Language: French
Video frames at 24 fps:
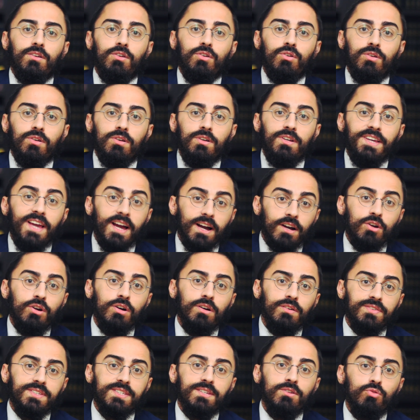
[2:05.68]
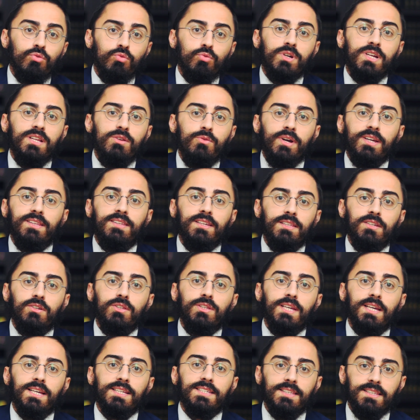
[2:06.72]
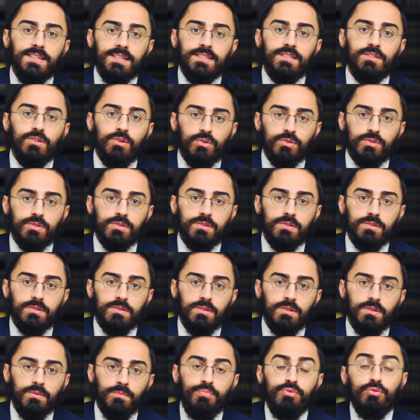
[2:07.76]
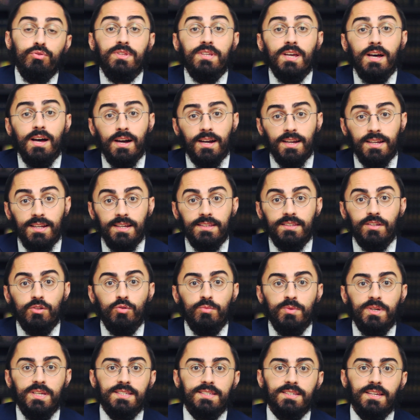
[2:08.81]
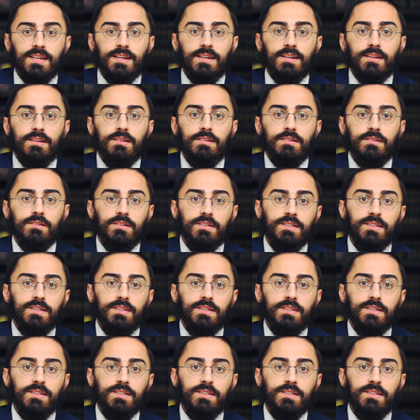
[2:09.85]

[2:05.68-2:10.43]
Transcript: Yaakov, c'est le nom qui lui a été donné à sa naissance. Plus tard, il a été nommé Israël.